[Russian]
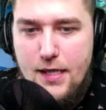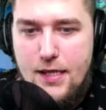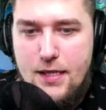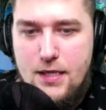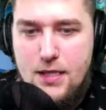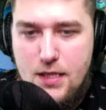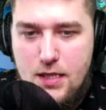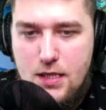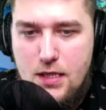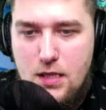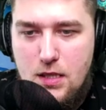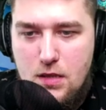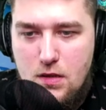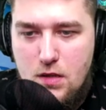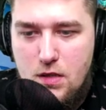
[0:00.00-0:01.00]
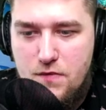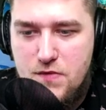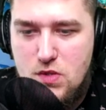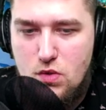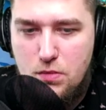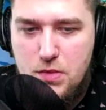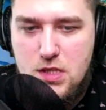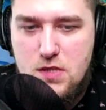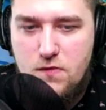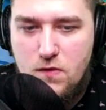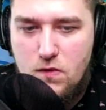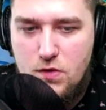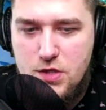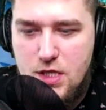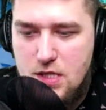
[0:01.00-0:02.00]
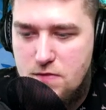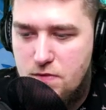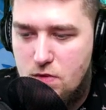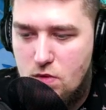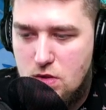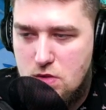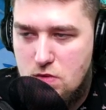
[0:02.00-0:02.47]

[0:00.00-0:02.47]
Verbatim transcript: И не вздумайте выключать видос, у